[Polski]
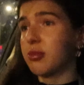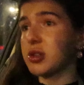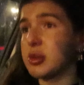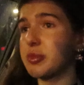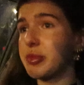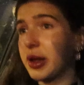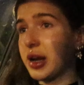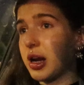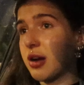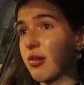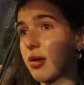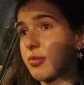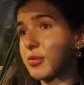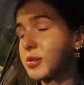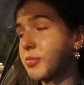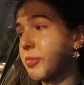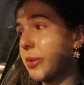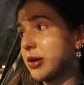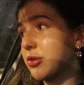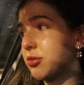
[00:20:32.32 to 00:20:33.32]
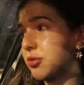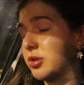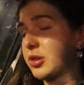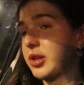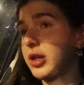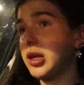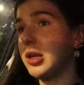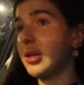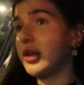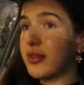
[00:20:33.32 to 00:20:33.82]
pozbierałam z paru
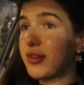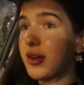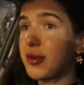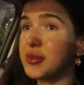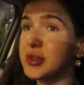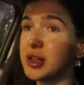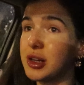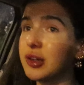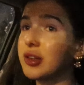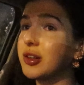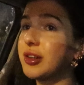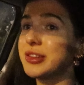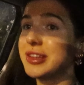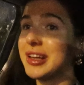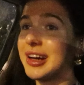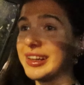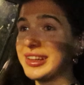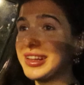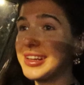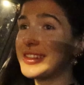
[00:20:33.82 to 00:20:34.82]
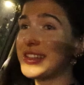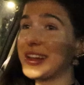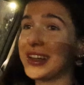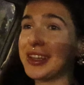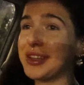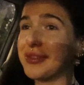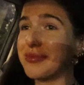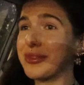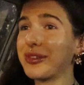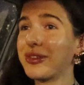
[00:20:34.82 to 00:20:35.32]
dni. Dziękuję Wam za oglądanie, z
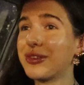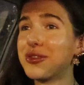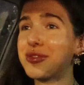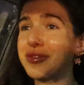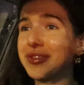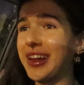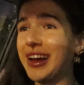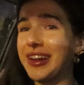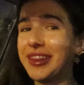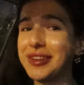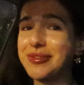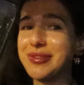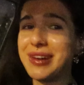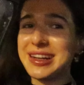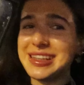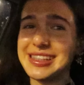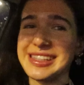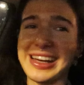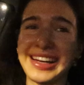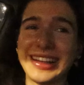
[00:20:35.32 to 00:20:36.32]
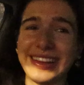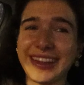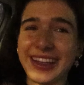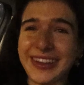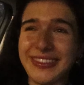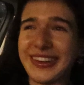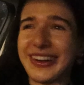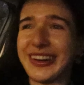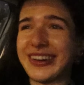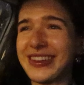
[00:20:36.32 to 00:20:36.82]
takim gównianym
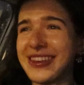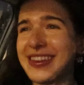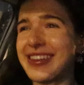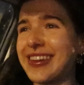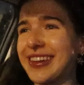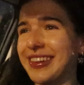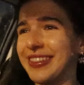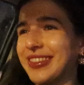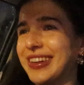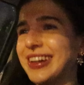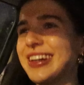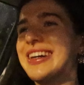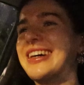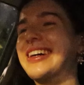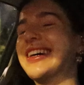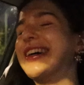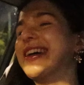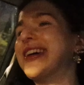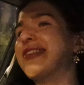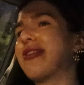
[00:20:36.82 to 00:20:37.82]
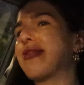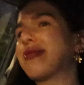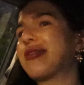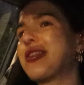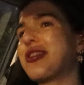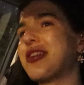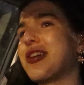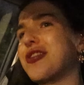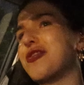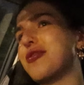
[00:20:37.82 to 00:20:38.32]
akcentem kończymy. Mam
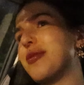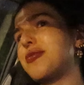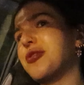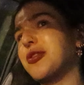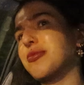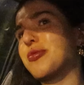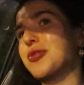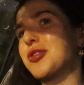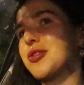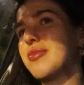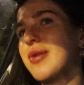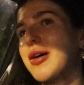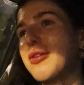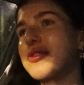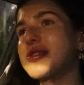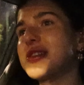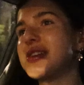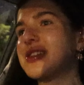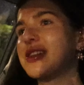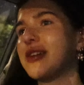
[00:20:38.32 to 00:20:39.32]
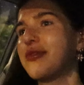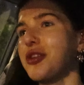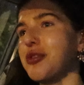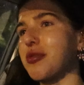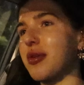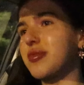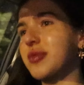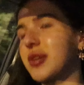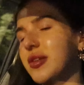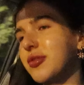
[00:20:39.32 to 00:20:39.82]
nadzieję, że Wam się podobało. Zostawcie
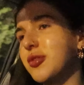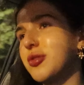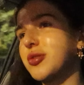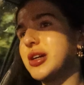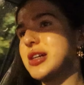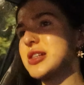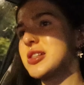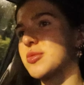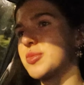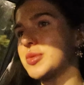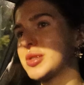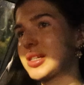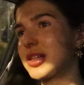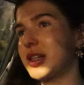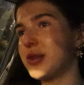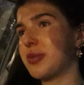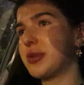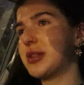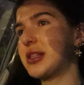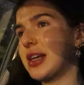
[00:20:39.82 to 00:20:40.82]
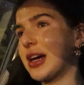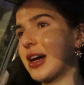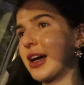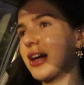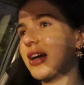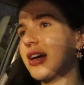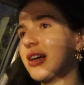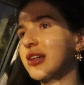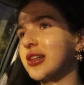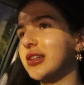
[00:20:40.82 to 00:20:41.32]
łapkę w górę, subskrypcję,
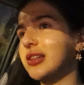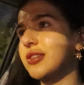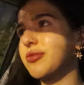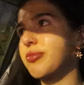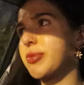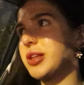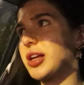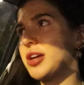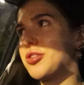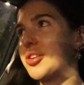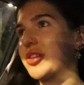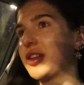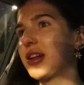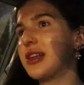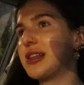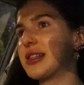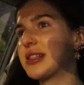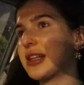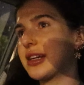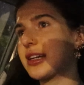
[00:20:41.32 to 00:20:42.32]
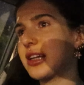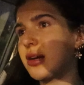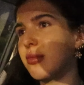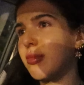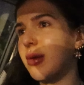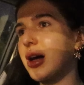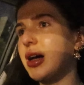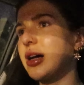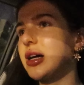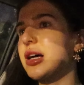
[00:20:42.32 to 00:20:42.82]
podajcie na
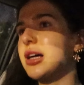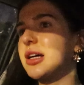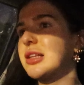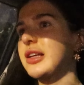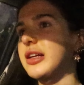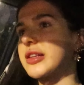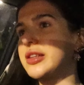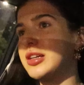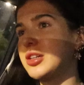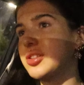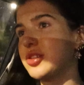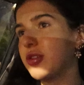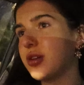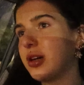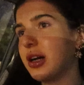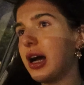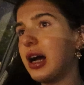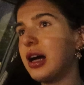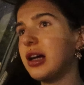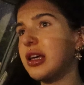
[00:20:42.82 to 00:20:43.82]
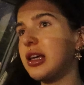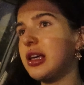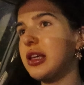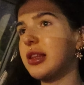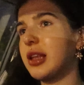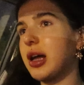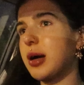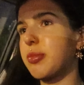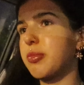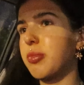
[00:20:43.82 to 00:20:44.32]
Instagrama, na TikToka i
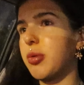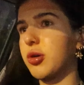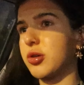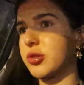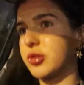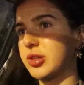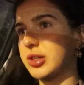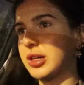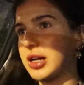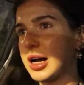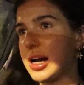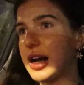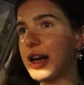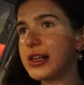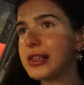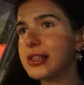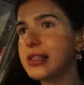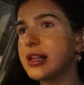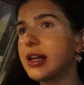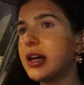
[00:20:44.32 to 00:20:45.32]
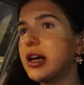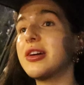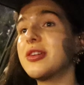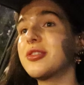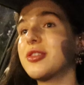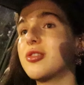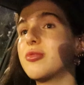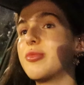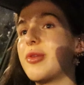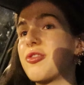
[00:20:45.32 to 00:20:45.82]
na podcast. Ten,
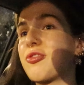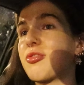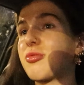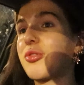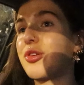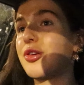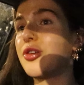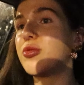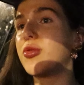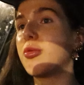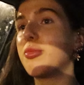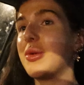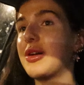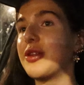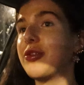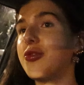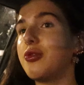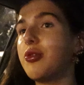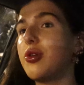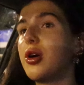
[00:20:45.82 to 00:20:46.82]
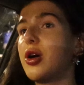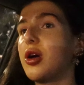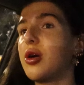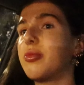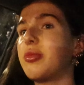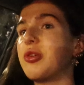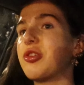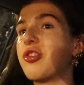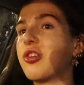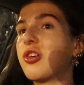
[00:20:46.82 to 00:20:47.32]
kto obejrzał do tego momentu,
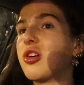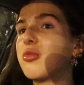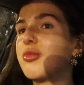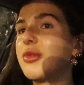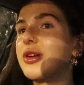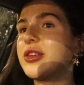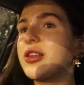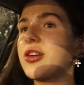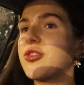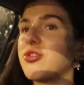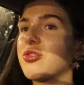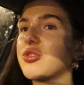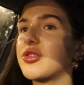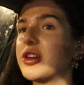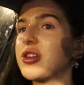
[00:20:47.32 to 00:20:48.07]
pisze komentarz o